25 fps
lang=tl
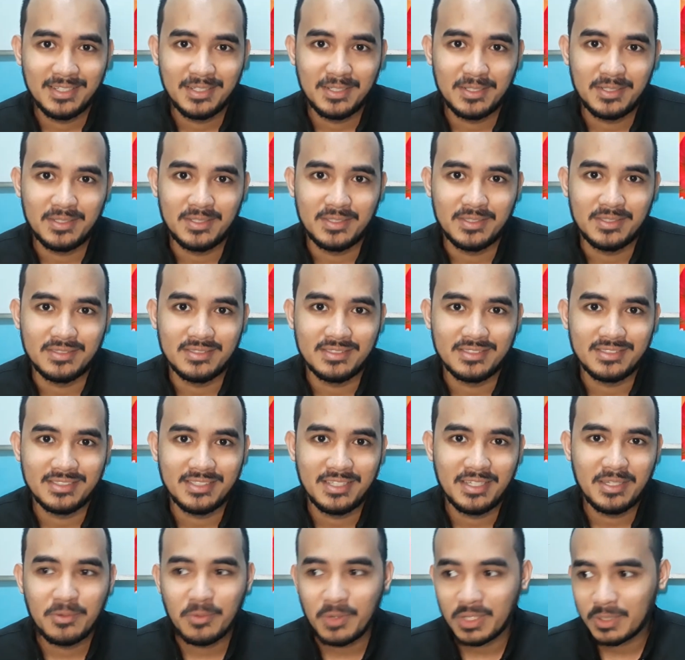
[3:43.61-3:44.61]
Uh,
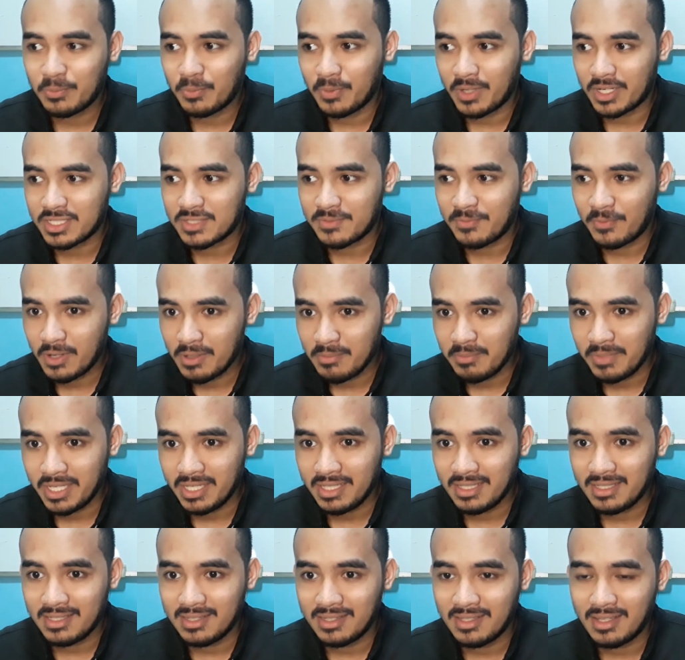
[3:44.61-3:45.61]
what works for
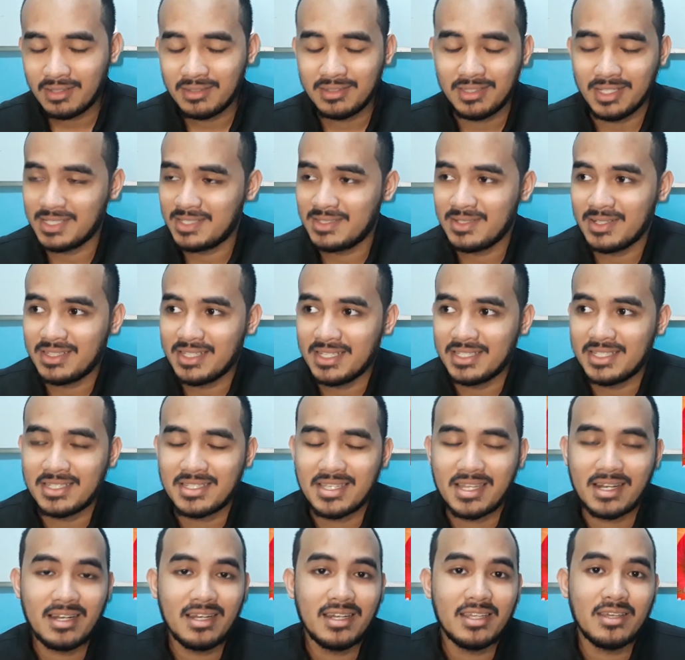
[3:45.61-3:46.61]
me not, does not
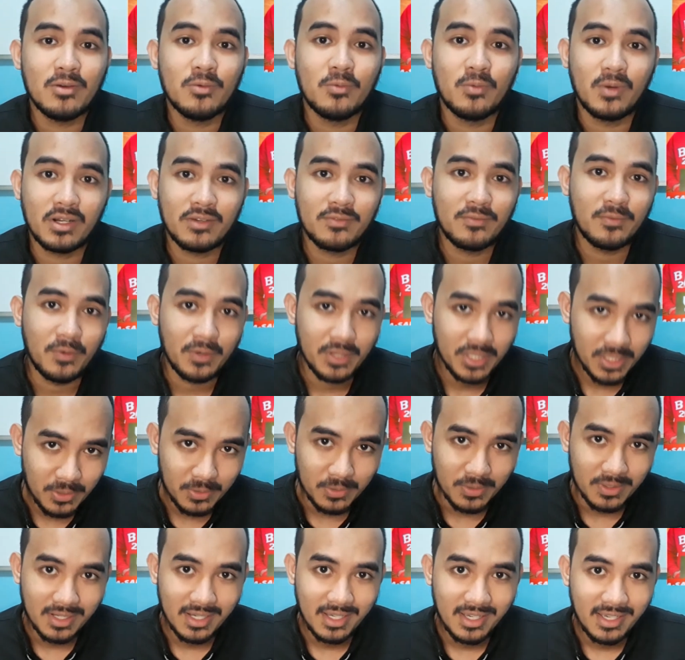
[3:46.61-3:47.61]
necessarily work for
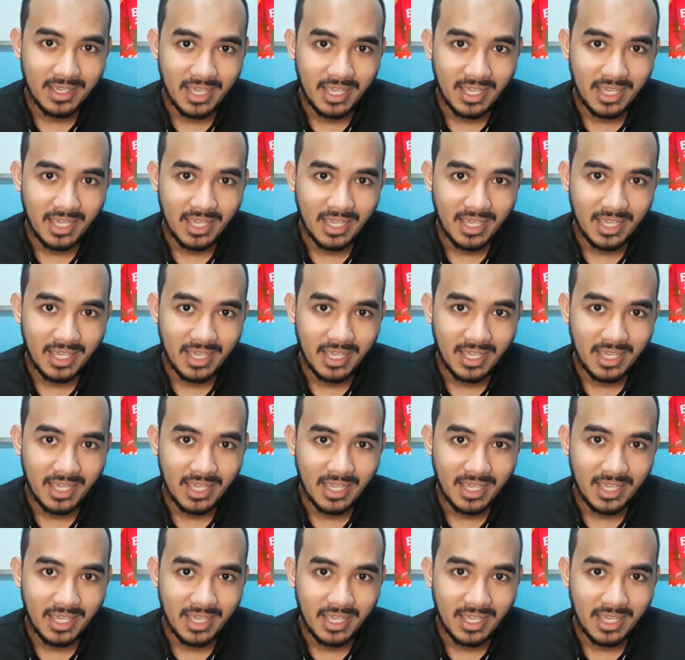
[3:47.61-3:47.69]
you.